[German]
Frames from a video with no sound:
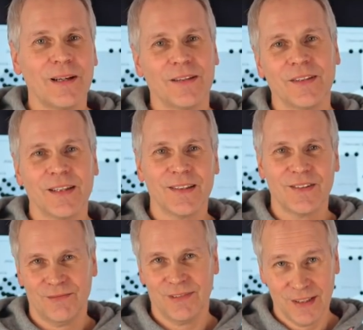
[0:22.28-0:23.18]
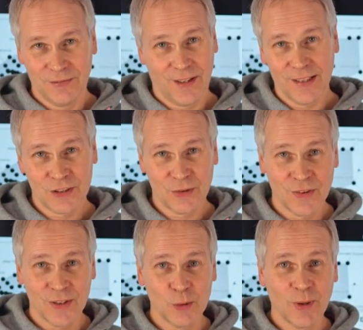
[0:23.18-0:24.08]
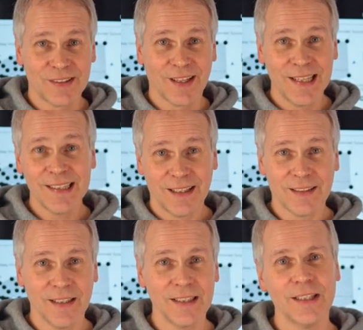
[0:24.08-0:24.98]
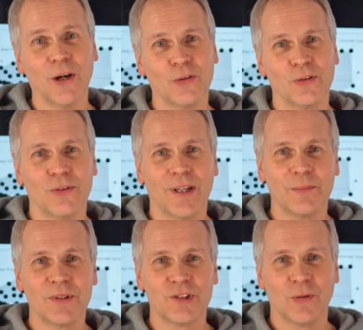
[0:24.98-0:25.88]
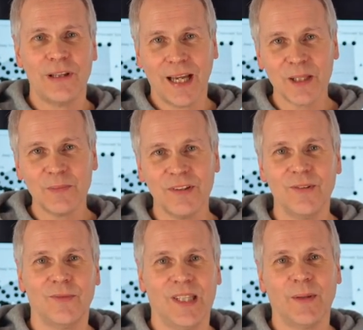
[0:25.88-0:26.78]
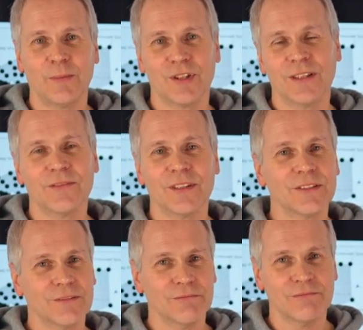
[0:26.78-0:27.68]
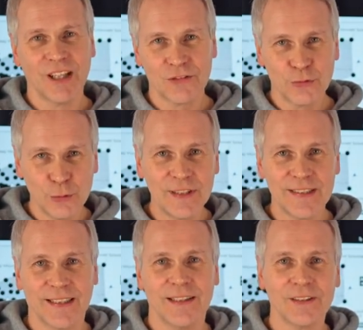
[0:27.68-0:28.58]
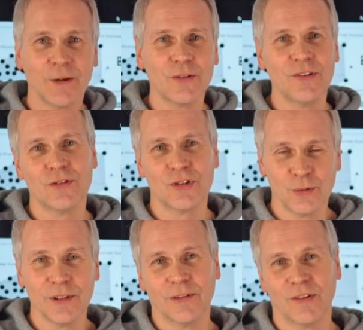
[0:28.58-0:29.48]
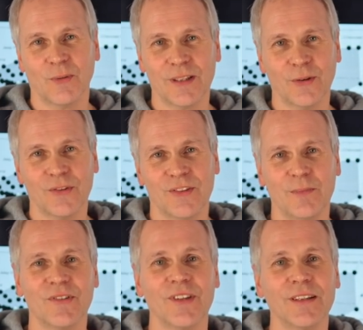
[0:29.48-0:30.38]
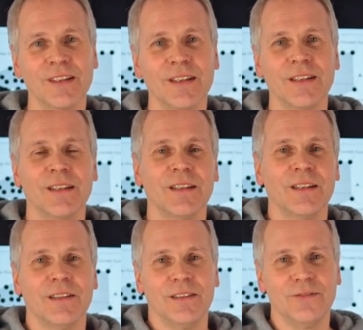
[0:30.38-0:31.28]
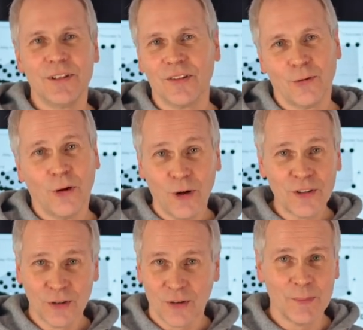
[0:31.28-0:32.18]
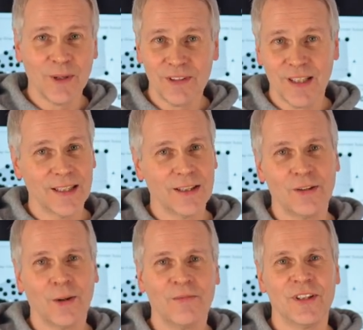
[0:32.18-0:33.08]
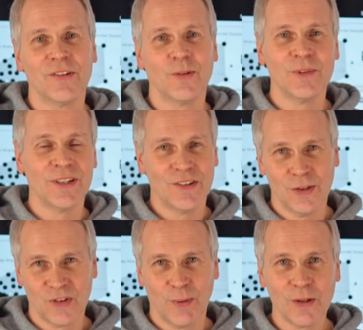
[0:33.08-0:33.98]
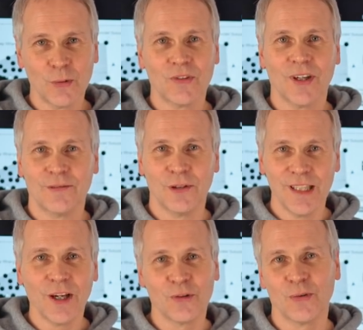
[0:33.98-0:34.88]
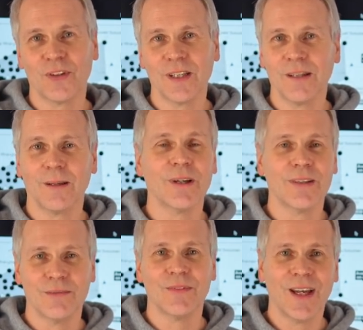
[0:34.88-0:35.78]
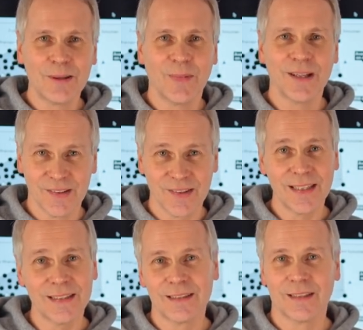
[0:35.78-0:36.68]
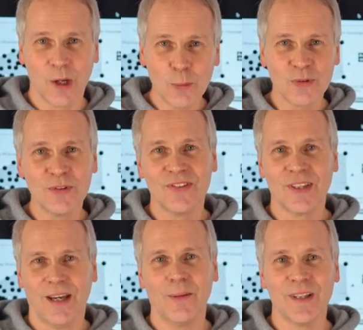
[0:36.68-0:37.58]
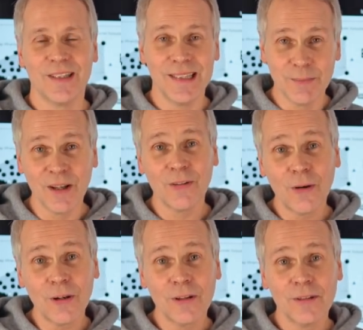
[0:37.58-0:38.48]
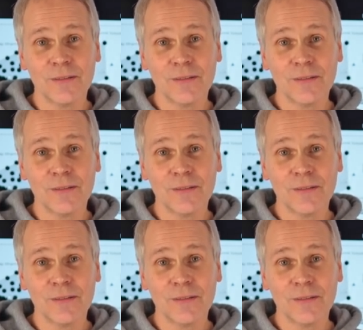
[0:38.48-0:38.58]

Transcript: mal, Andreas. Ich fahre ja schon seit über drei Jahren ein E-Auto und habe mich schon lange mit diesem Thema beschäftigt. Und natürlich kenne ich auch diese Studie von 2017. Die wird ja sogar heute noch immer wieder hergenommen, wenn es um den CO2-Rucksack von E-Autos geht. Aber sag mal ganz ehrlich, glaubst du diesen Kram denn immer noch?